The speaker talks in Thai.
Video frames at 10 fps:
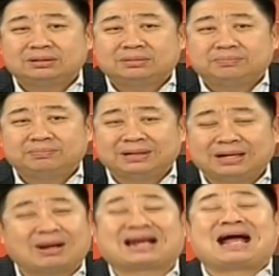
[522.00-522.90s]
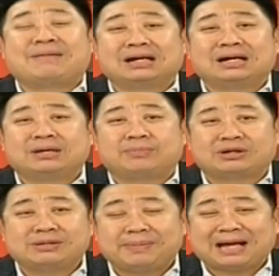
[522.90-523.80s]
เหมือนเอาหลักฐานเลยบอก
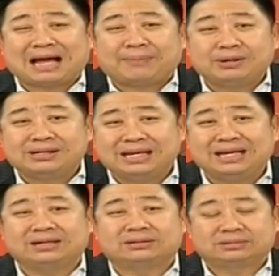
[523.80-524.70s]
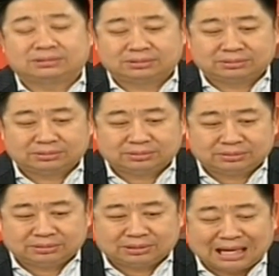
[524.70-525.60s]
ที่ไม่ประกาศเพราะอย่างนี้
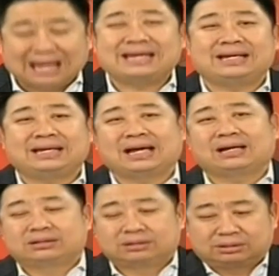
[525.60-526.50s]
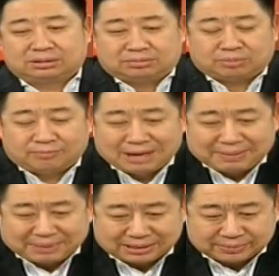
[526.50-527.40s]
อะไรอย่างเงี้ยผมว่า
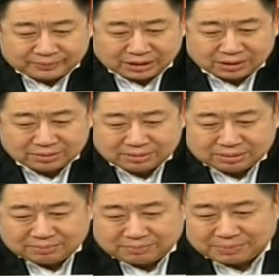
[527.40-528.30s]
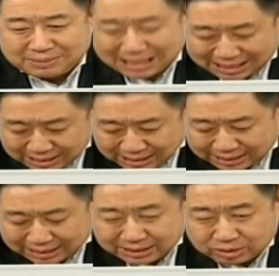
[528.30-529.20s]
มันมันมีหลายเรื่อง
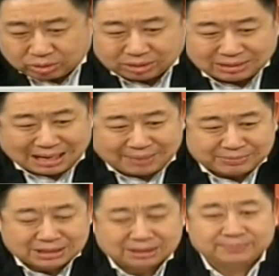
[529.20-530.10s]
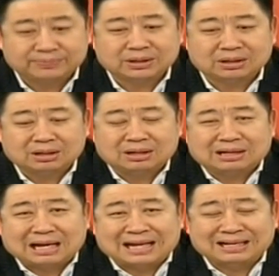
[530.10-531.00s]
นะที่คนเขาถามเยอะ
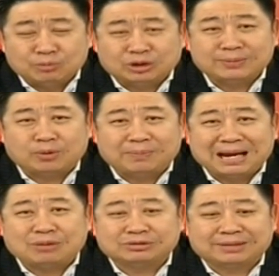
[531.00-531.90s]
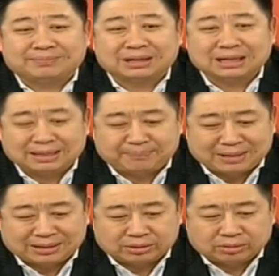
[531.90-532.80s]
ไอ้ทั้งหมดที่ผมเล่าเนี่ยมันก็เลยเป็
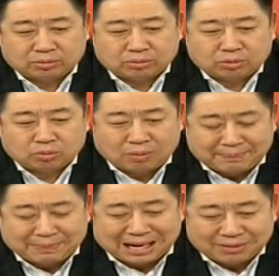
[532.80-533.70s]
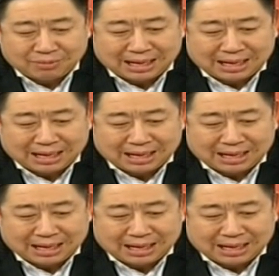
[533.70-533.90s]
นความหมายว่า